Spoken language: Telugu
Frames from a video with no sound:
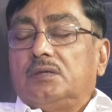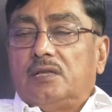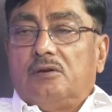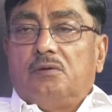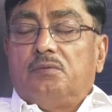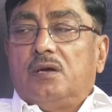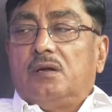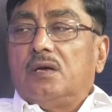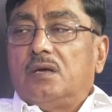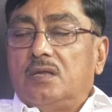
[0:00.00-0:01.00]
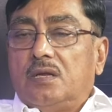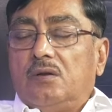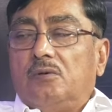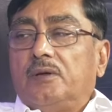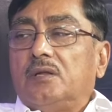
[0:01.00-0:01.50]
చంద్రబాబు గారు
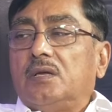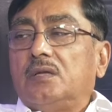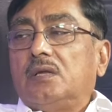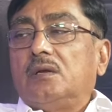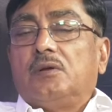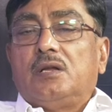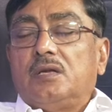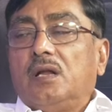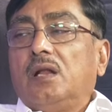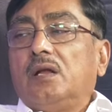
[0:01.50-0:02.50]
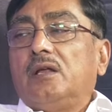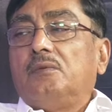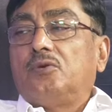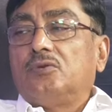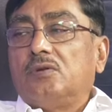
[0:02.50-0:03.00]
ఆంధ్రాలో పెద్ద ఎత్తున మళ్ళీ జనాలకు
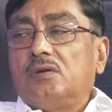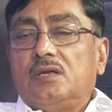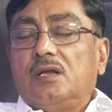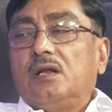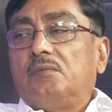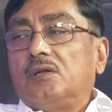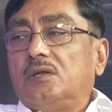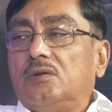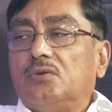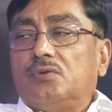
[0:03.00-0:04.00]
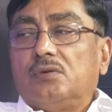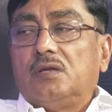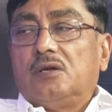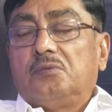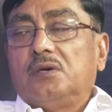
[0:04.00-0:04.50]
వెళ్ళిపోతున్నారు జనాల మద్దతు
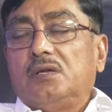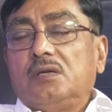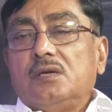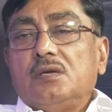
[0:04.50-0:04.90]
వస్తున్నది కాబట్టి